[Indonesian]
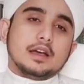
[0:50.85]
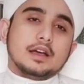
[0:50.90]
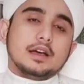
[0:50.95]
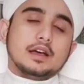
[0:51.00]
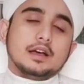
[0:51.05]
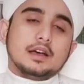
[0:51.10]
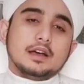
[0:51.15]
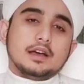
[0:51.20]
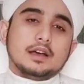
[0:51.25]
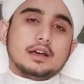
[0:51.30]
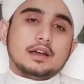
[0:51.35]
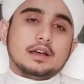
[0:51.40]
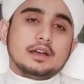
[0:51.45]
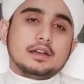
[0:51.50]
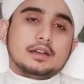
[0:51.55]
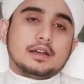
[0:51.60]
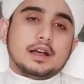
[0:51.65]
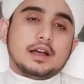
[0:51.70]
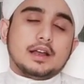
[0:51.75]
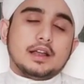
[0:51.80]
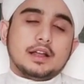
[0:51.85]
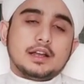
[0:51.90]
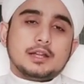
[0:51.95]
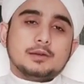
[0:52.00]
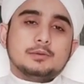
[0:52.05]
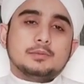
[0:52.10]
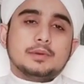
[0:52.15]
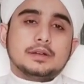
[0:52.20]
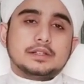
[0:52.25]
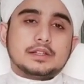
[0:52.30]
Eh, hal-hal
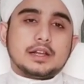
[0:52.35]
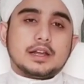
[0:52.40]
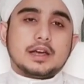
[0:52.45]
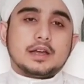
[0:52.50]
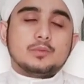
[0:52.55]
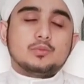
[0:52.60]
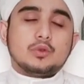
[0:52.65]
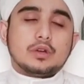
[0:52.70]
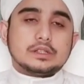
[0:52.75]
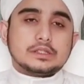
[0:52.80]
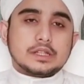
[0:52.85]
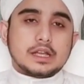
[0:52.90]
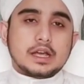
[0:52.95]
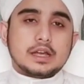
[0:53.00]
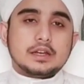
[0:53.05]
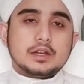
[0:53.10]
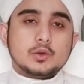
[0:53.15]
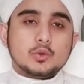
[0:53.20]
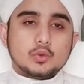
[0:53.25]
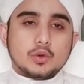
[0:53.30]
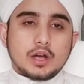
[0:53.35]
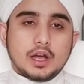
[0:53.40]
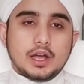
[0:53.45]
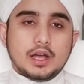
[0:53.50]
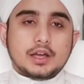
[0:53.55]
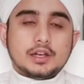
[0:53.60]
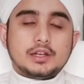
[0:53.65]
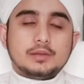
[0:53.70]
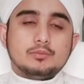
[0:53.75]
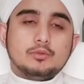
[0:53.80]
uh, yang membatalkan puasa ada
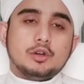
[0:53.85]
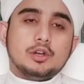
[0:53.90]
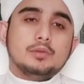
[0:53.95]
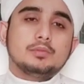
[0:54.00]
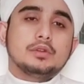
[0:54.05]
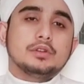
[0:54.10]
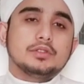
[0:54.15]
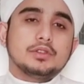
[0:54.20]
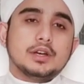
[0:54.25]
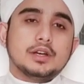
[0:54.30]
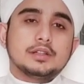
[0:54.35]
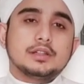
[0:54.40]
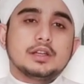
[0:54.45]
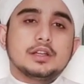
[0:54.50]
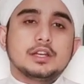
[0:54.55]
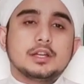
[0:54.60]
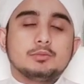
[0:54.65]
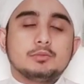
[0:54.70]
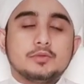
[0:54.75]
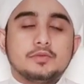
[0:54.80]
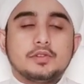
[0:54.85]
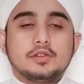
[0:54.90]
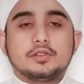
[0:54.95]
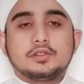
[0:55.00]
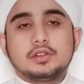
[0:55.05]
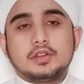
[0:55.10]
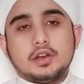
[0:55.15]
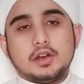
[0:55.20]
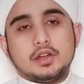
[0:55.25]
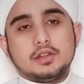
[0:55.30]
dua, ada muhbitat, ada
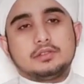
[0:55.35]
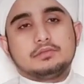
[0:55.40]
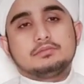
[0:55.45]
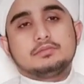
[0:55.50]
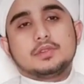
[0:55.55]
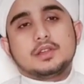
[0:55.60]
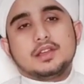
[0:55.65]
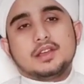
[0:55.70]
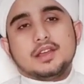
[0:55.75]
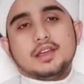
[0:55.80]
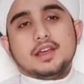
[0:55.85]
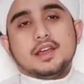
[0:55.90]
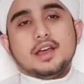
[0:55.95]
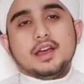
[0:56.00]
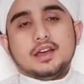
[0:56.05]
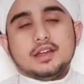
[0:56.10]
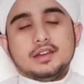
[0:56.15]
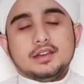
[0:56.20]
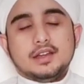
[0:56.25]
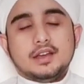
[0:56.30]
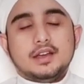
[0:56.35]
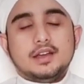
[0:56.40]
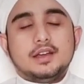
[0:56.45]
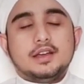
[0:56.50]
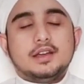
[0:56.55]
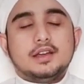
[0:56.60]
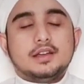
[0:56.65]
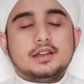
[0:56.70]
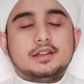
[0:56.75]
mufattirat. Ada